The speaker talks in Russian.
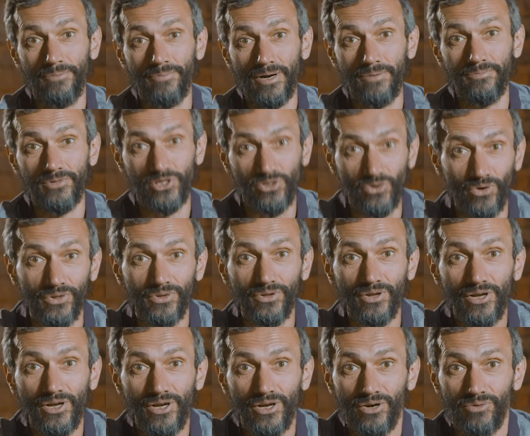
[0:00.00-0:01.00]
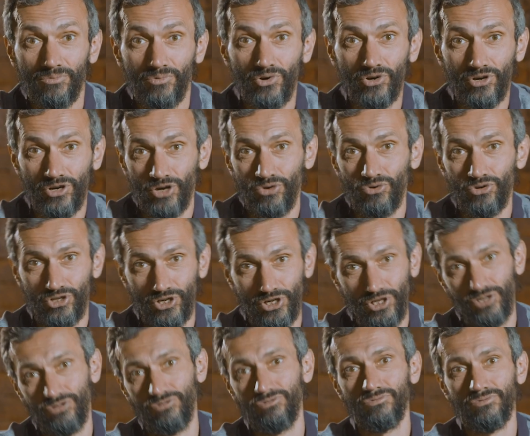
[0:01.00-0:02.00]
Абрамсон, мой
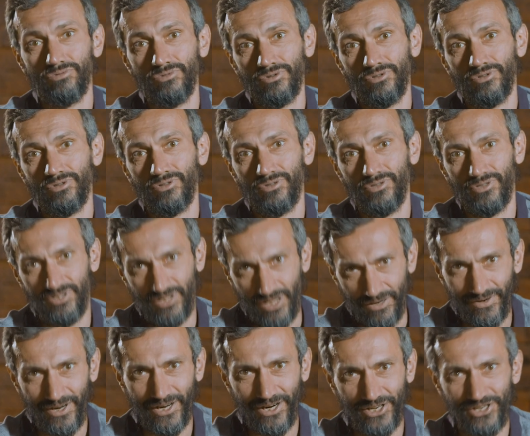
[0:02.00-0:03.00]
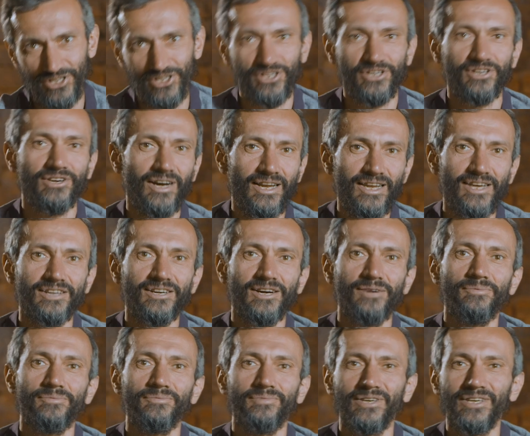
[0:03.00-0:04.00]
хороший товарищ,
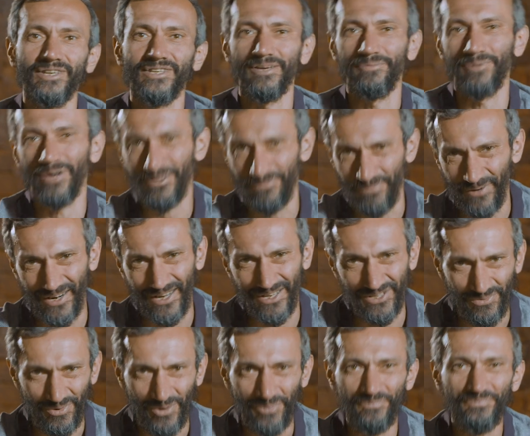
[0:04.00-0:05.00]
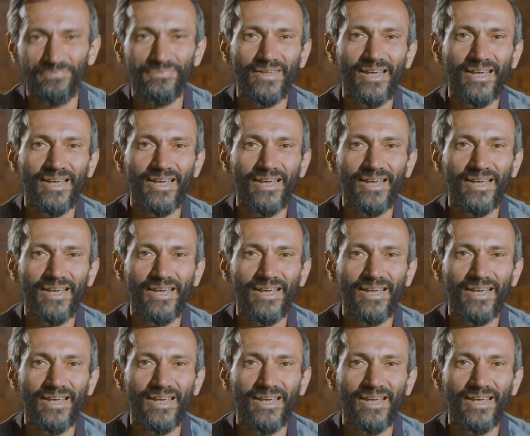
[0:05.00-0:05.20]
коллега и собрат по разуму.